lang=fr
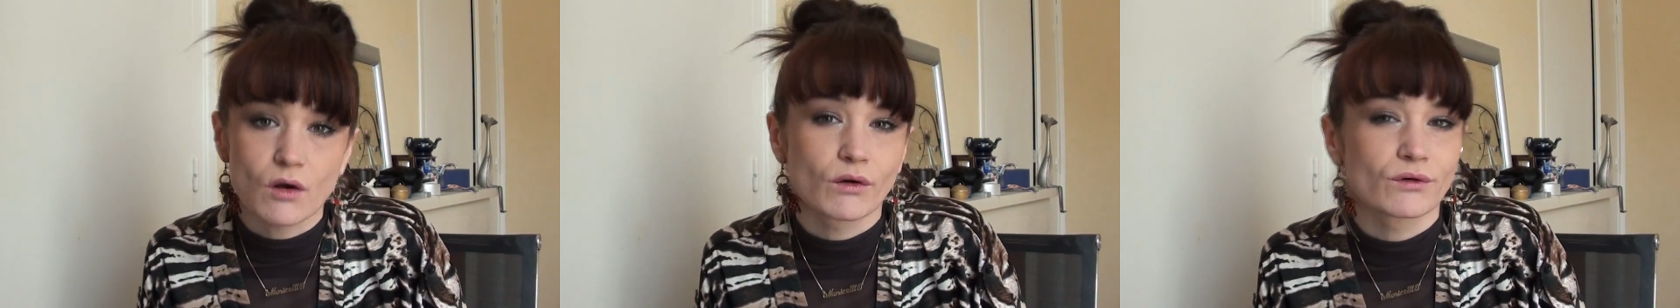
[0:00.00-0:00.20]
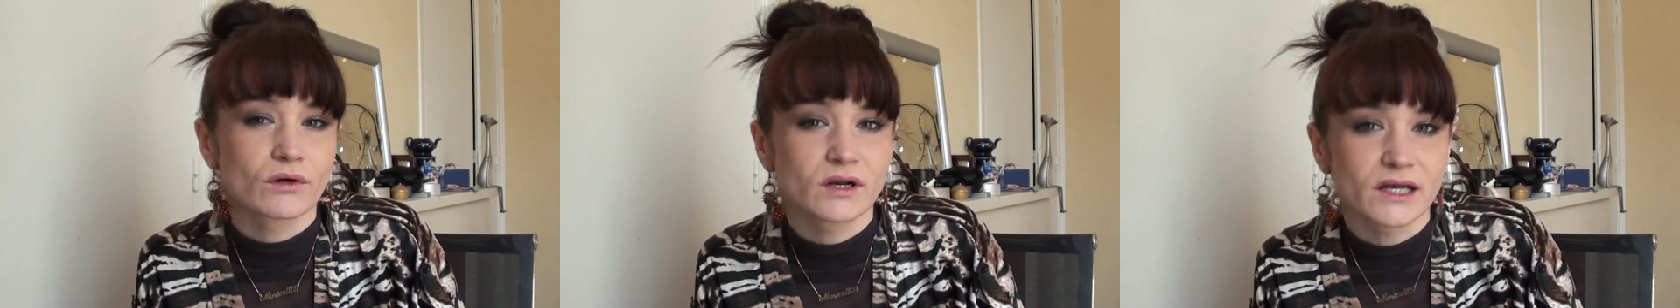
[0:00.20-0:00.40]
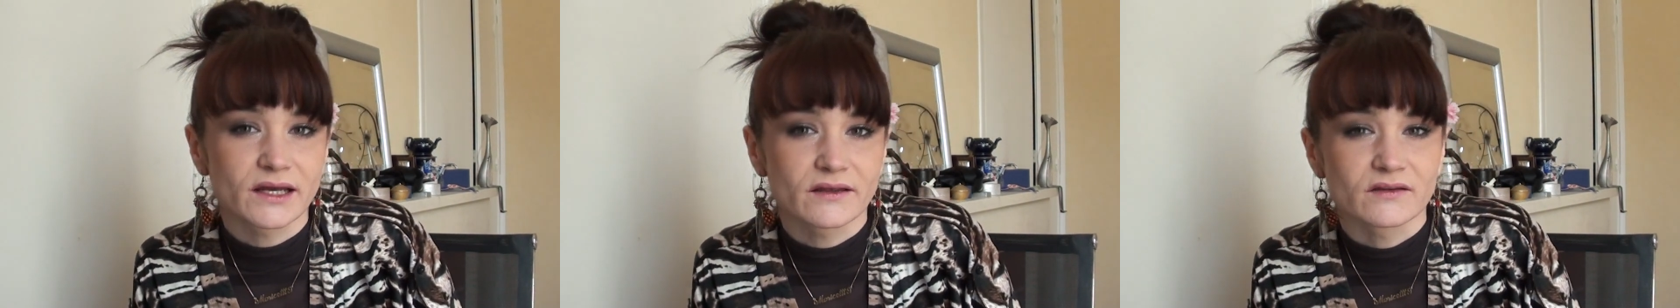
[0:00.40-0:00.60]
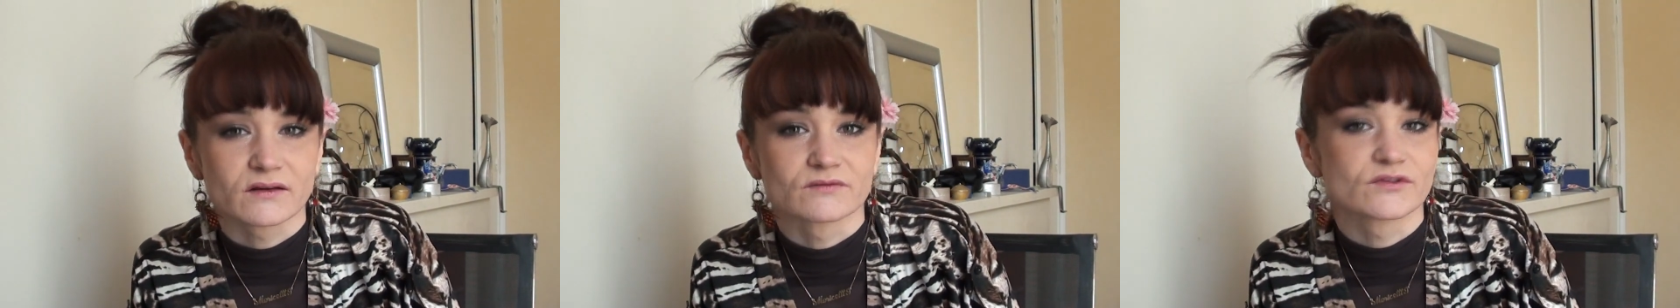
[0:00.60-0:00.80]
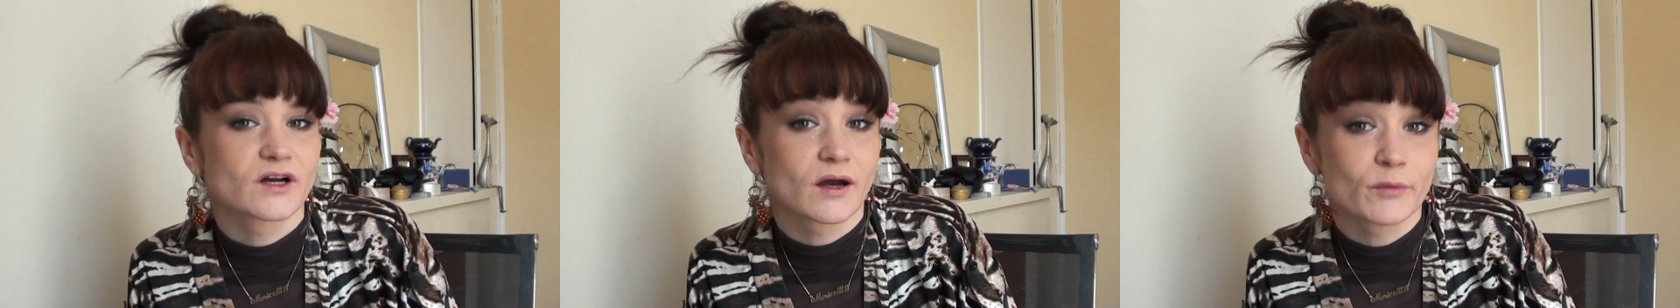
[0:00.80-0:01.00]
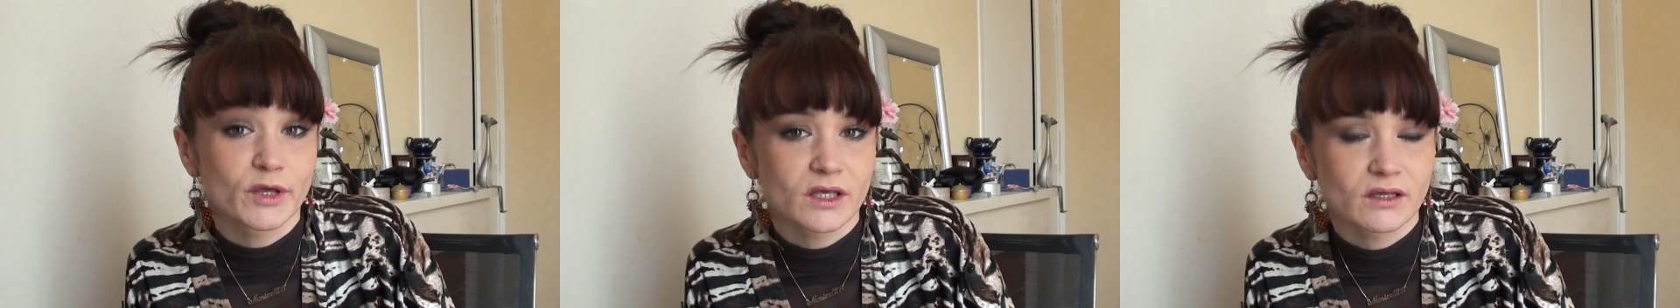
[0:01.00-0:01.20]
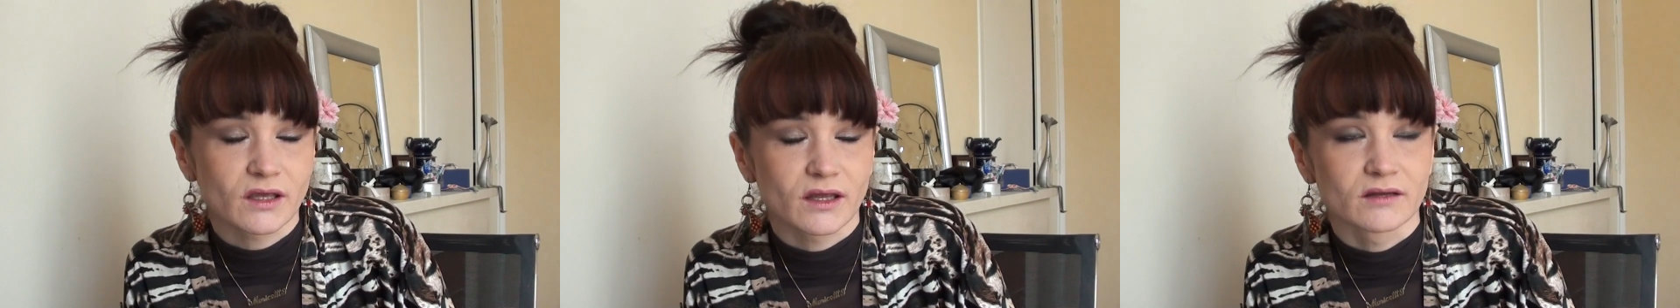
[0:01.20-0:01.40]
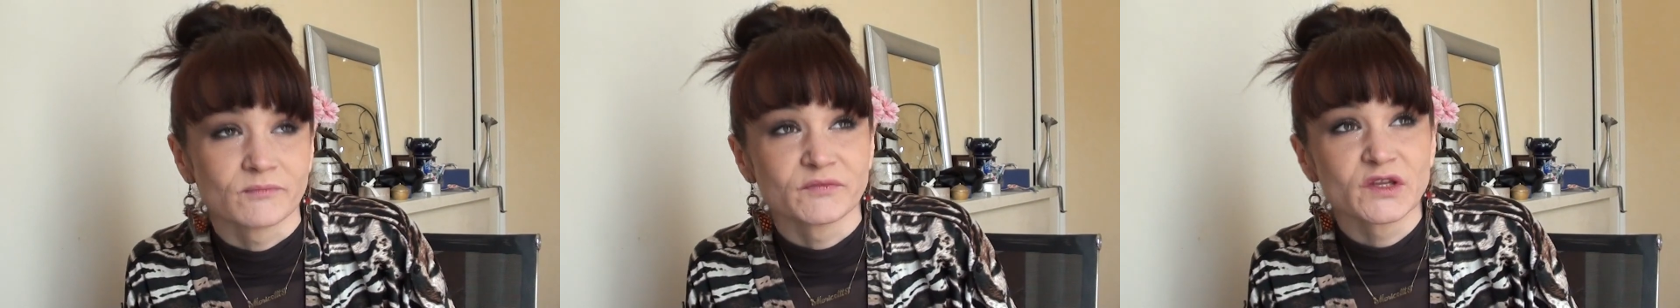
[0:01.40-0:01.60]
anglaise enfin
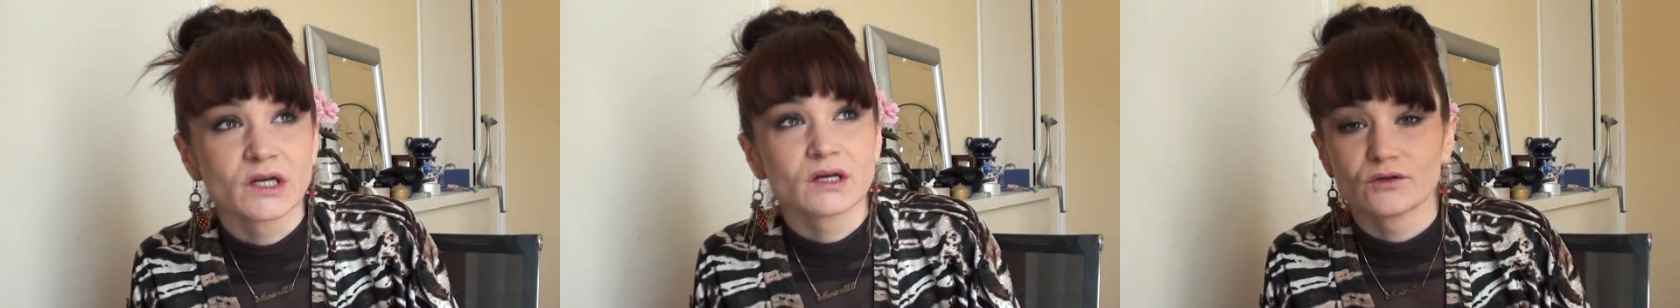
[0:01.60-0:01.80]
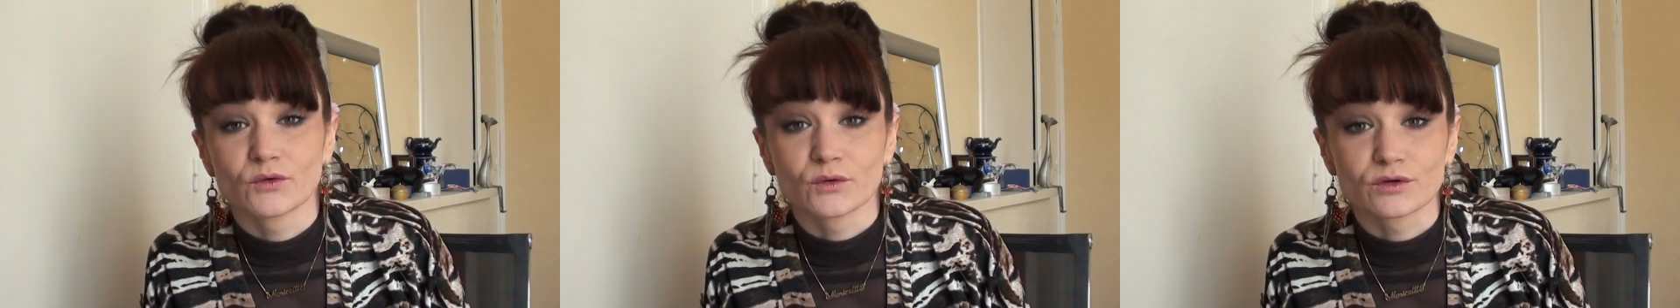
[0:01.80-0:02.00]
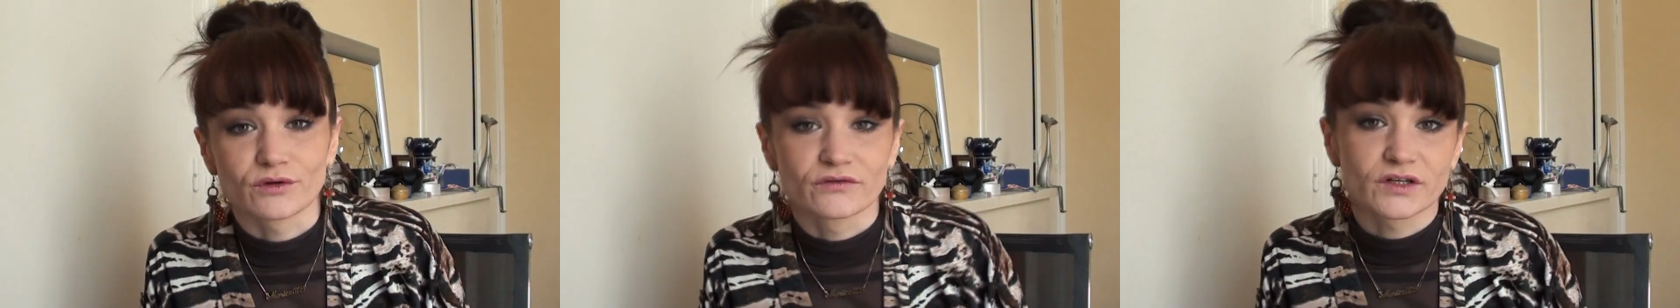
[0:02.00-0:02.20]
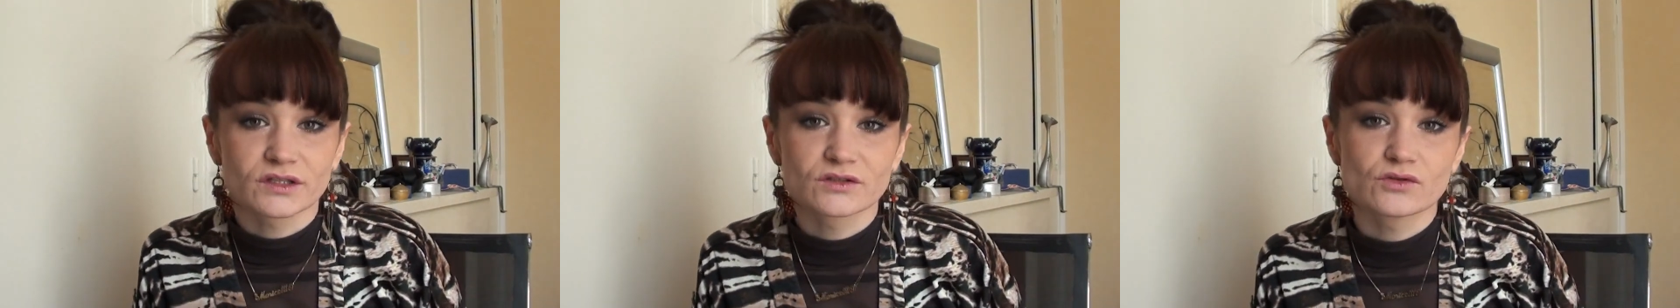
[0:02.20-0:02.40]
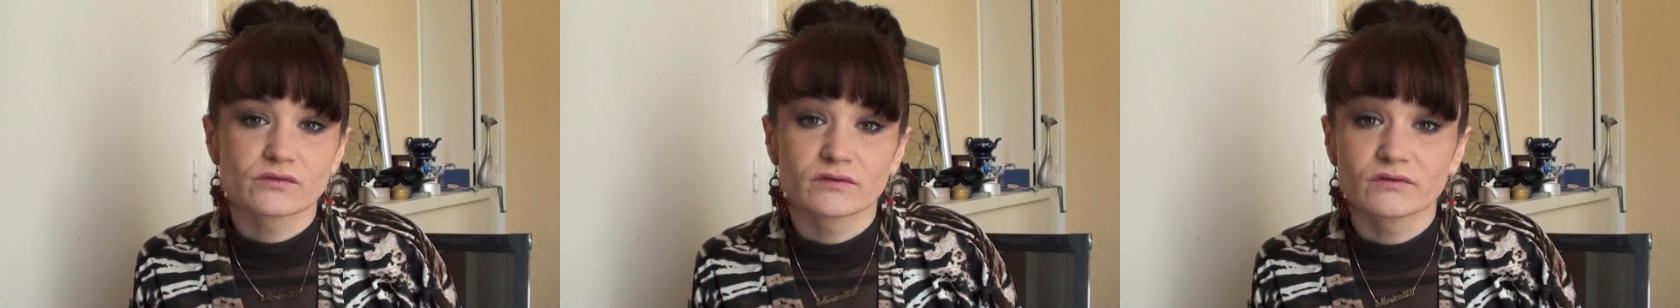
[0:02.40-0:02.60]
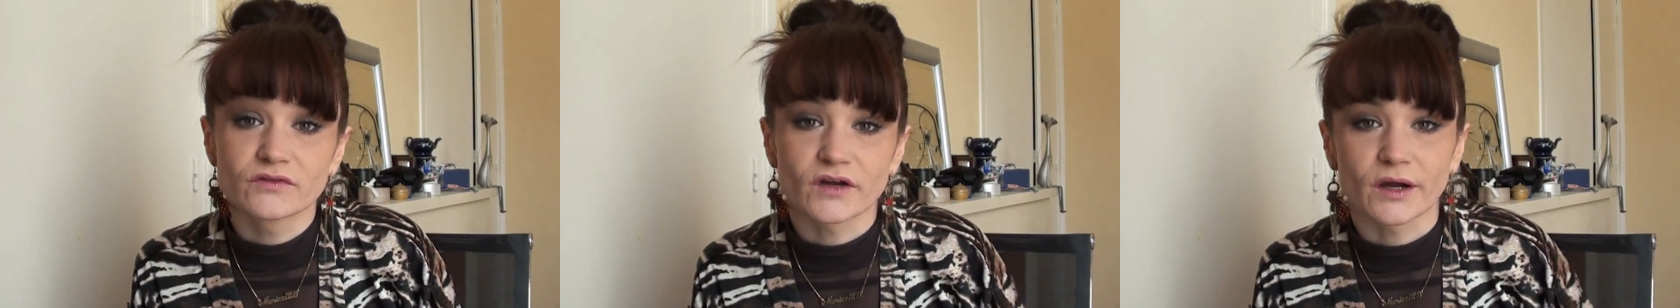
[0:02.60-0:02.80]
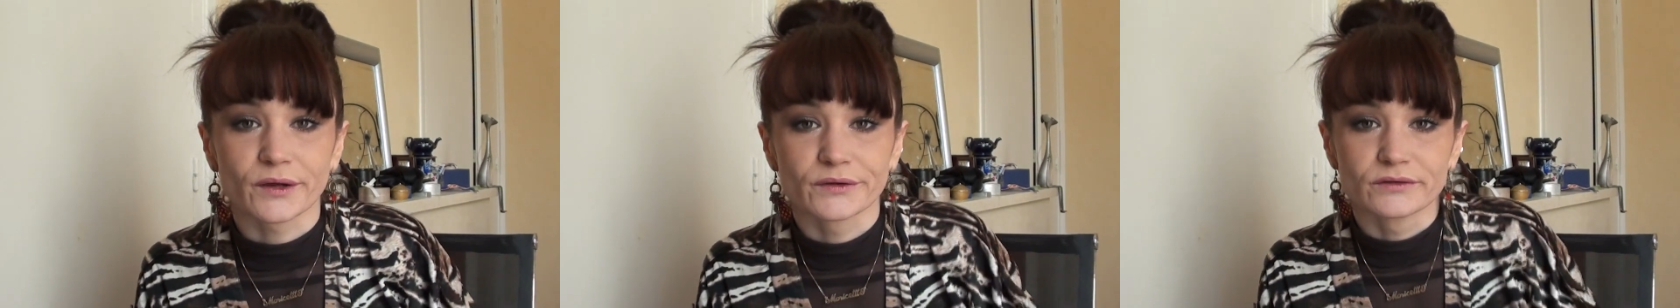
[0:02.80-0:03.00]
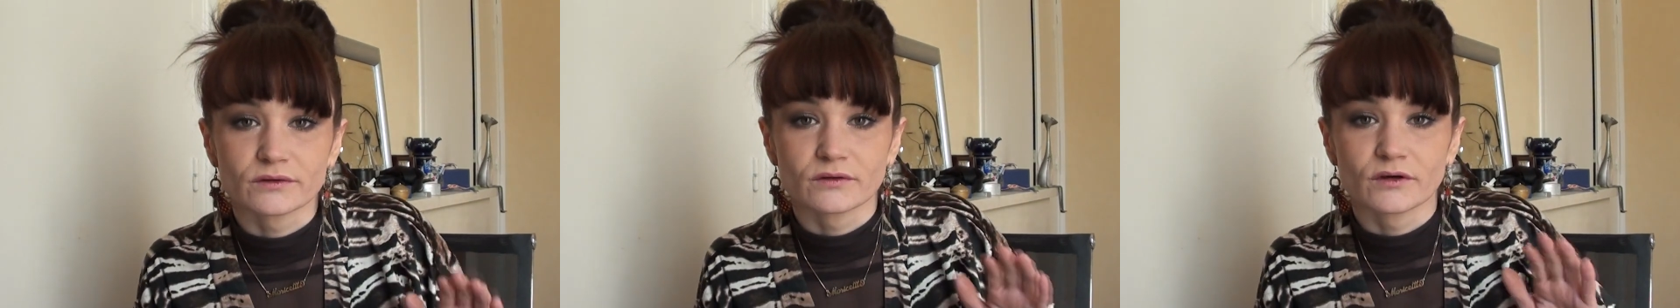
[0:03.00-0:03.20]
américaine donc en fait je vais vous faire
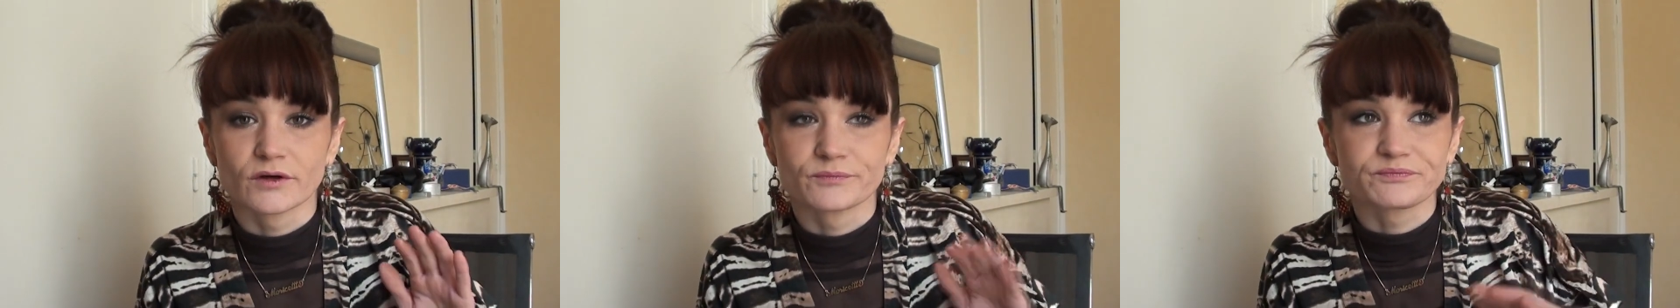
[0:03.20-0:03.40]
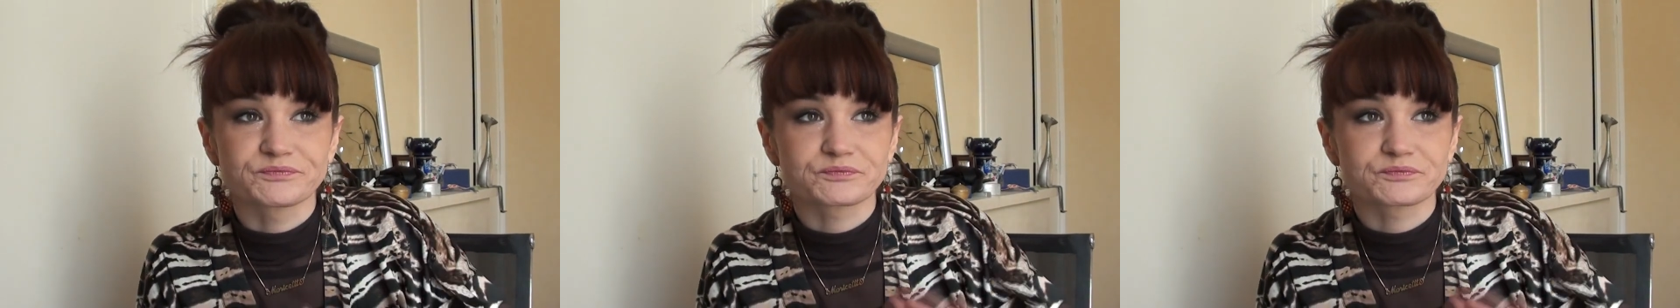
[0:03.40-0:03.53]
une euh,